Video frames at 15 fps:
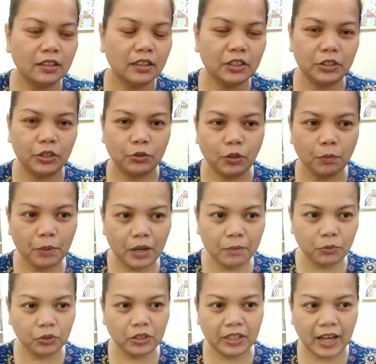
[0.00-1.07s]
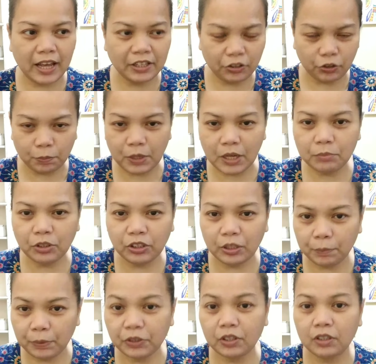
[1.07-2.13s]
เออเดี๋ยวต้องเพิ่มตรงนี้นะ เดี๋ยวต้องเพิ่มตรง
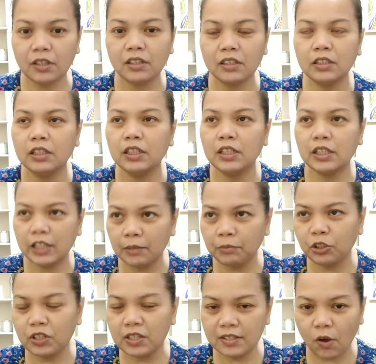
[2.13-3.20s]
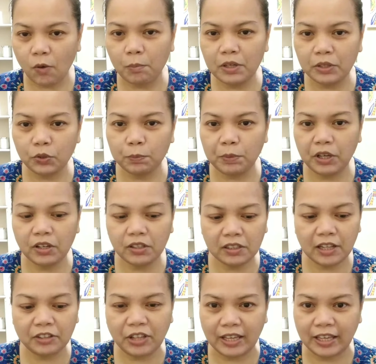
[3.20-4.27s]
นี้เพิ่มก็คือเริ่มต้นที่สองหมื่นรูปีก็คือ
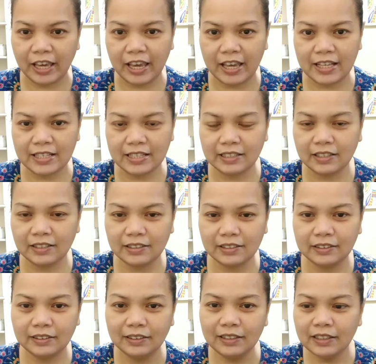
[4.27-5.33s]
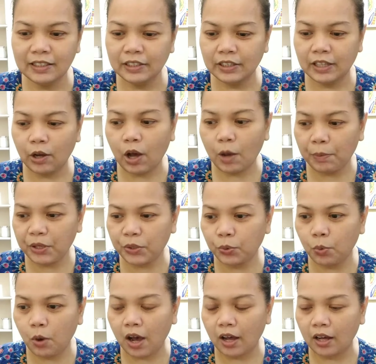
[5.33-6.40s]
แล้วแต่เคสก็คือ เราเข้าไปดู
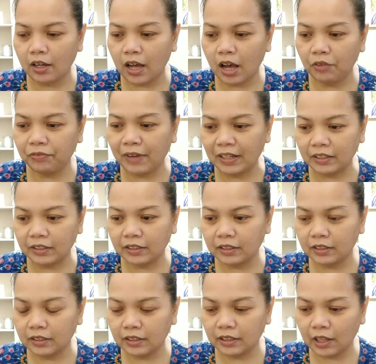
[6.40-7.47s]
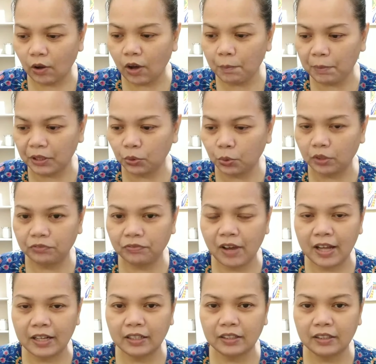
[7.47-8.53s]
อะเอาฟัน เราเข้าไปตรวจ
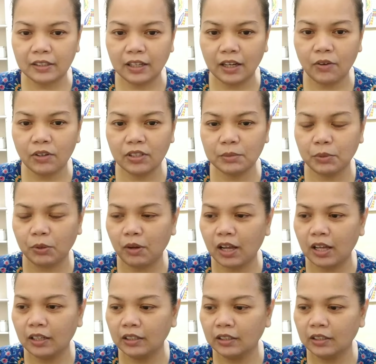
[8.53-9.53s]
ฟัน แล้วเขาก็จะบอกว่า